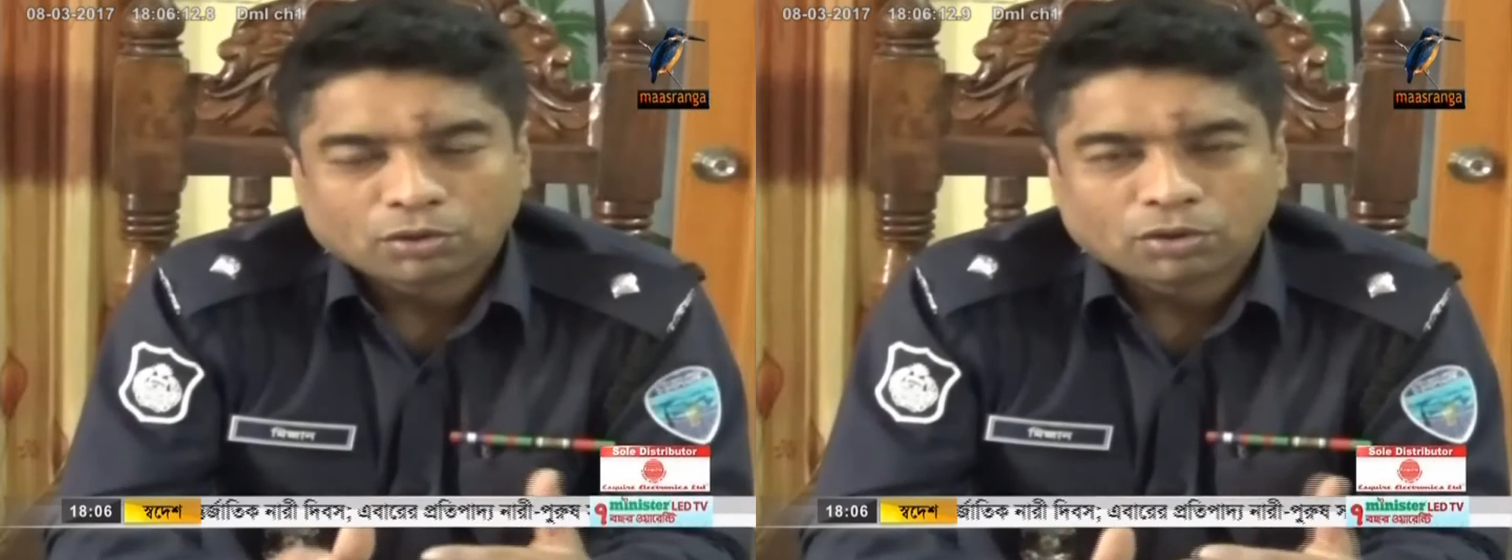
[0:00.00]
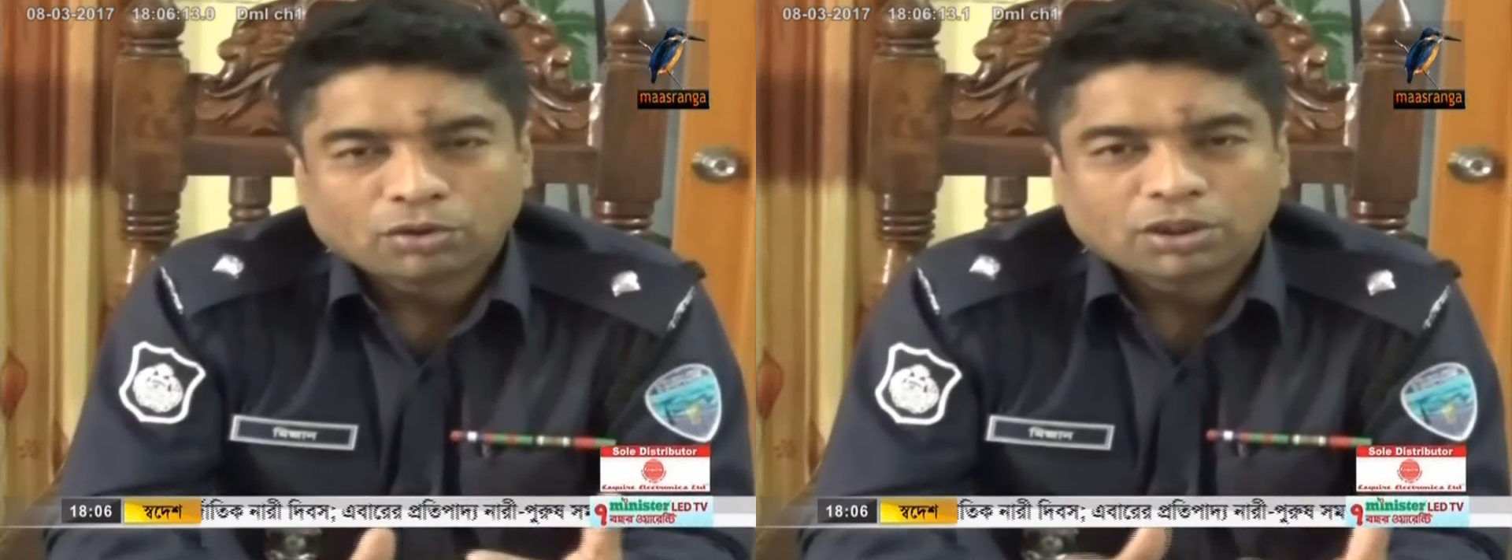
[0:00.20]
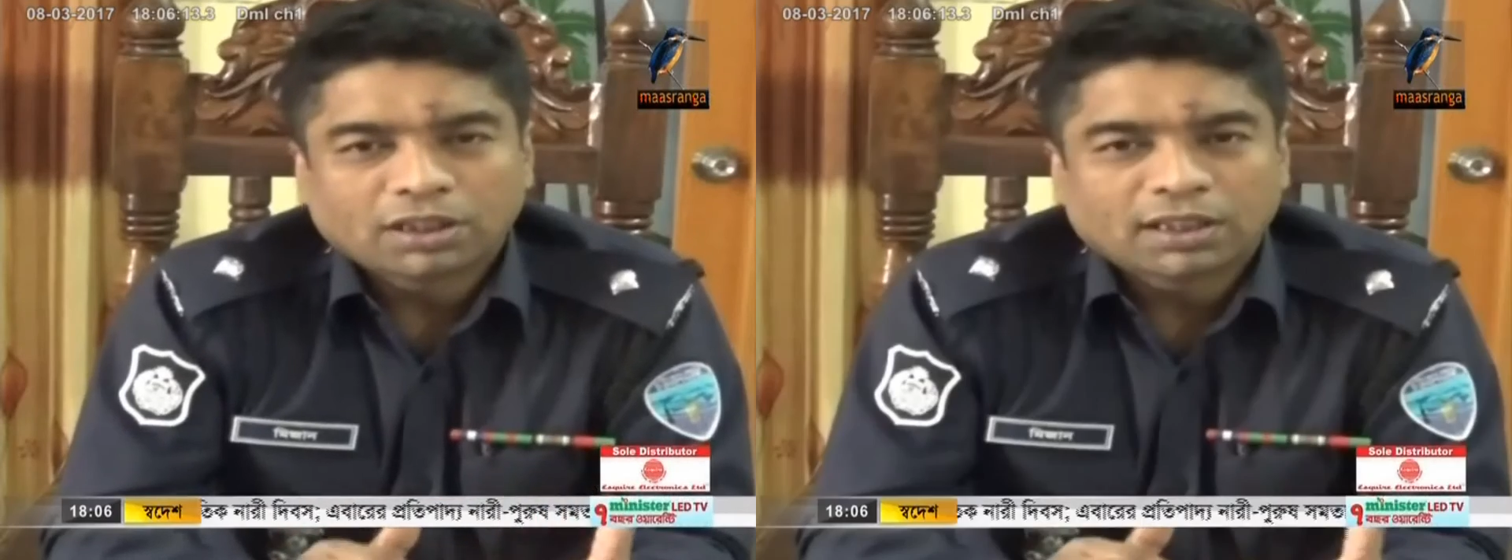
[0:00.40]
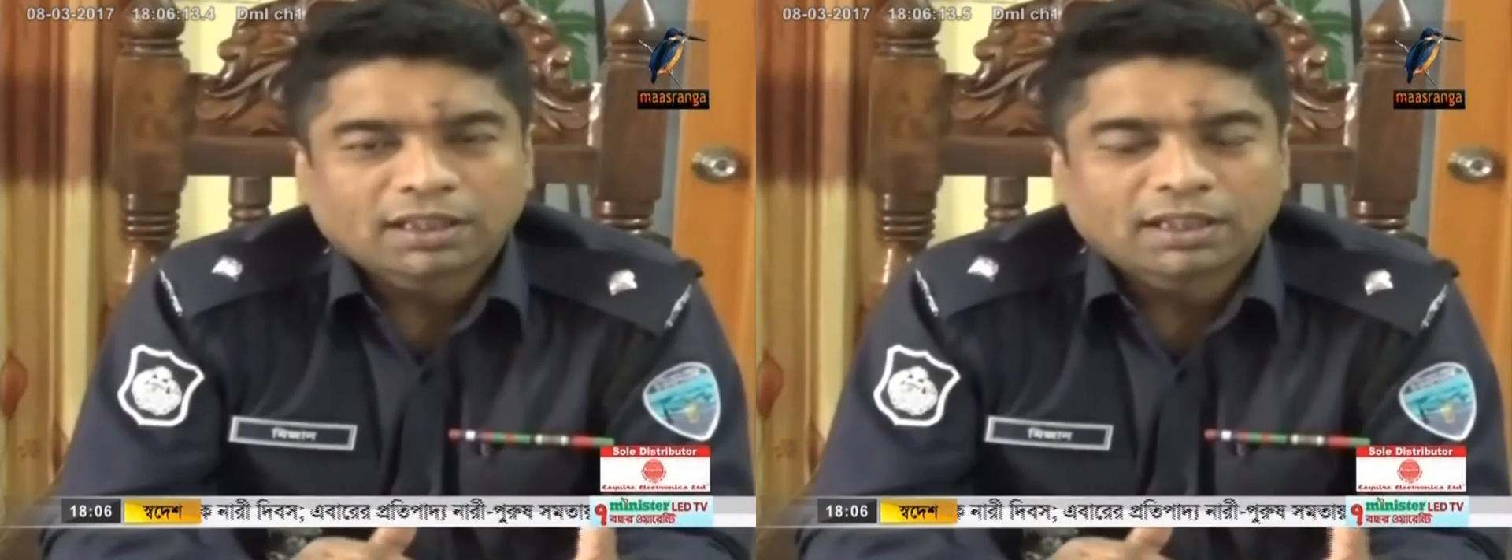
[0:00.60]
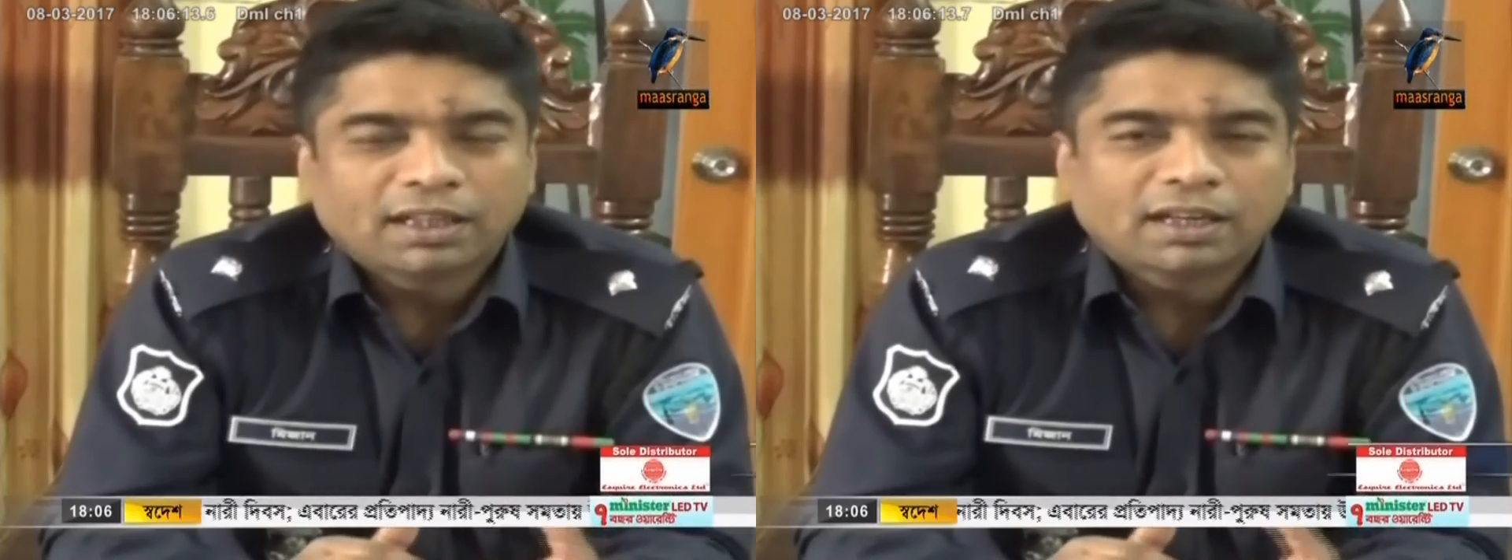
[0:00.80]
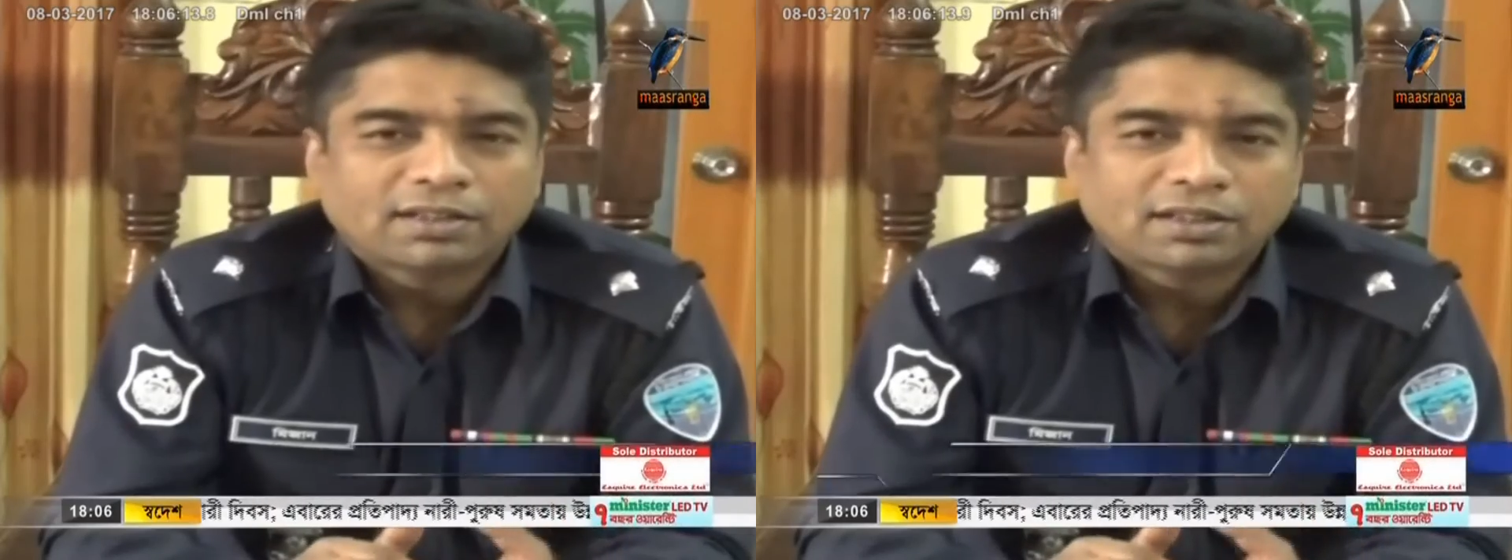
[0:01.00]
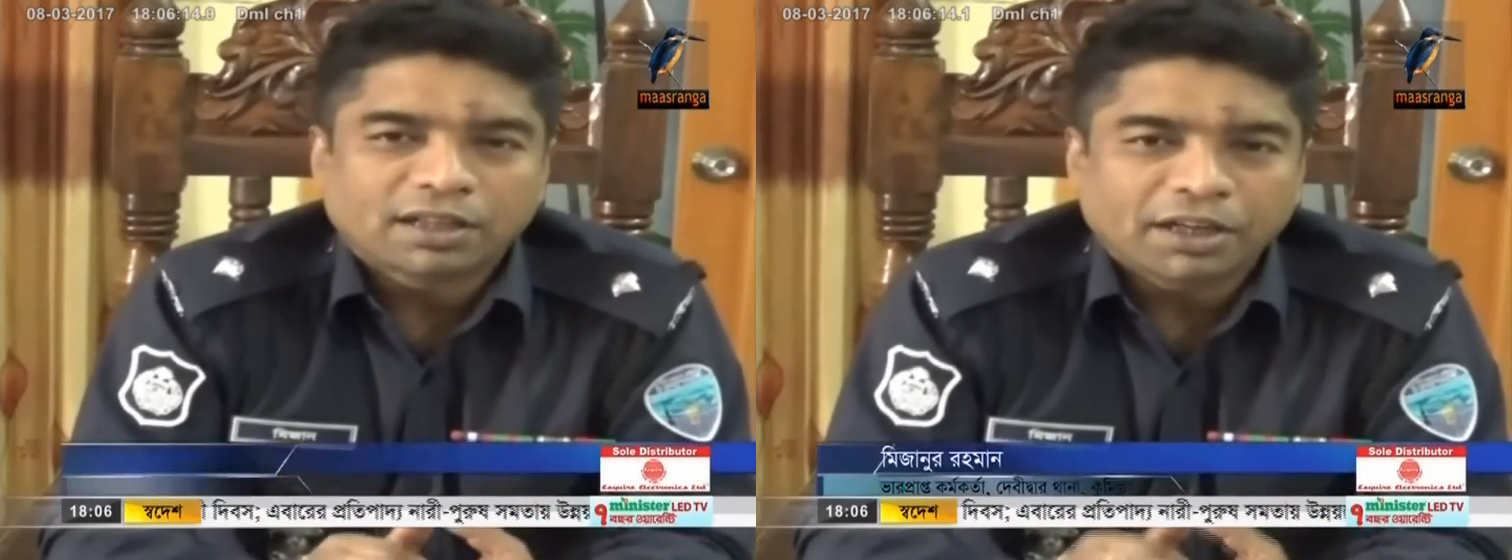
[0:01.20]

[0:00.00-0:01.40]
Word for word: তদন্ত শেষে তার ক্লিয়ারেন্সটা